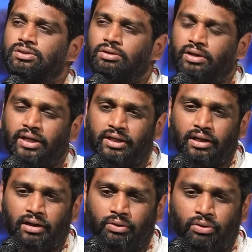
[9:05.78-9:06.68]
ஸோ கிரெடிட்
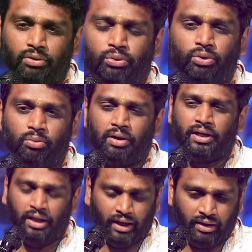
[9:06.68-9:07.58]
கார்டில் ஒரு நூறுரூபா
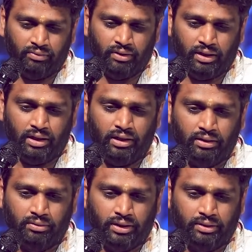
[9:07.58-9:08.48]
நீங்கள் கடன் வாங்கினா
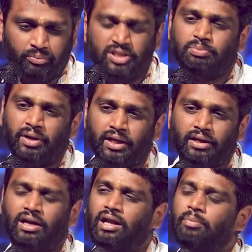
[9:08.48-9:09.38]
மிஸ்
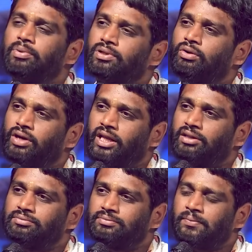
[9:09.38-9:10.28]
பண்ணிங்கன்னா நாற்பது ரூபா வட்டி